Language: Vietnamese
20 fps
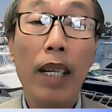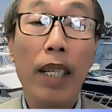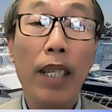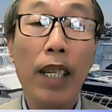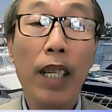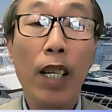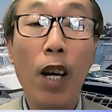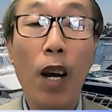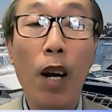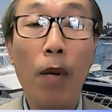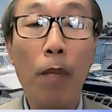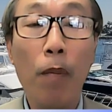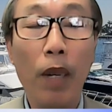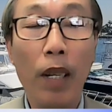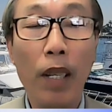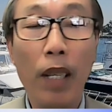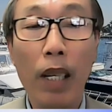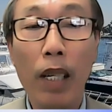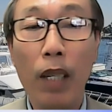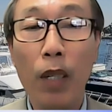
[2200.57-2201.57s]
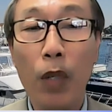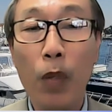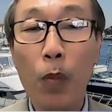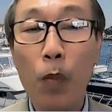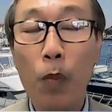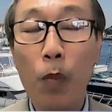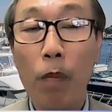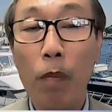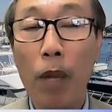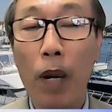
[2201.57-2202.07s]
chứ còn từ
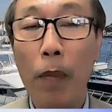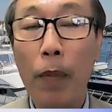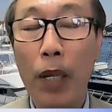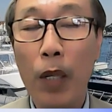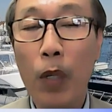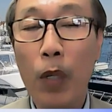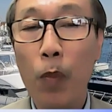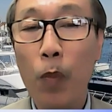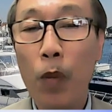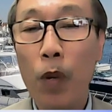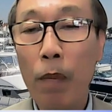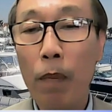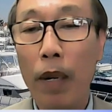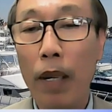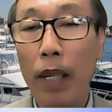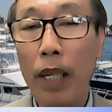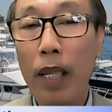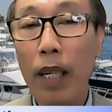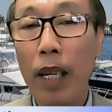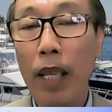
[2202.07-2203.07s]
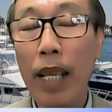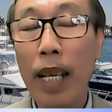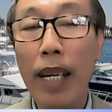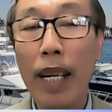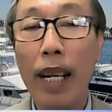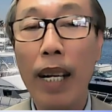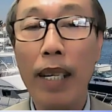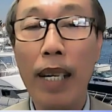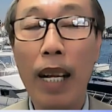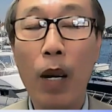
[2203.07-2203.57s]
trung bờ biển Trung Quốc mà đi đến
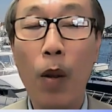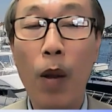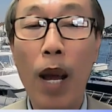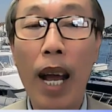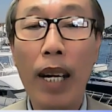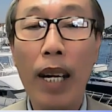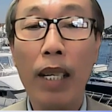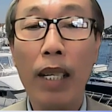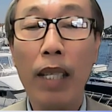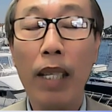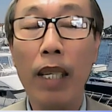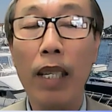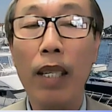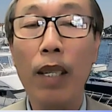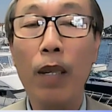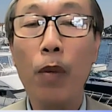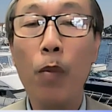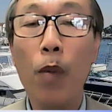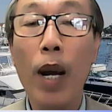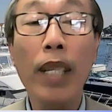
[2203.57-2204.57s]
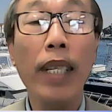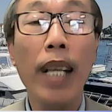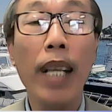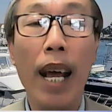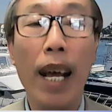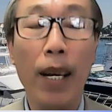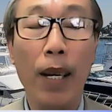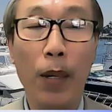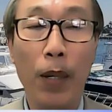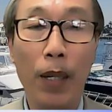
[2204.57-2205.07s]
Đà, Đài Loan đó thì nó quá
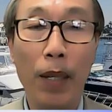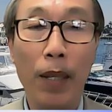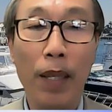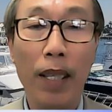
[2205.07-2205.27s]
xa rồi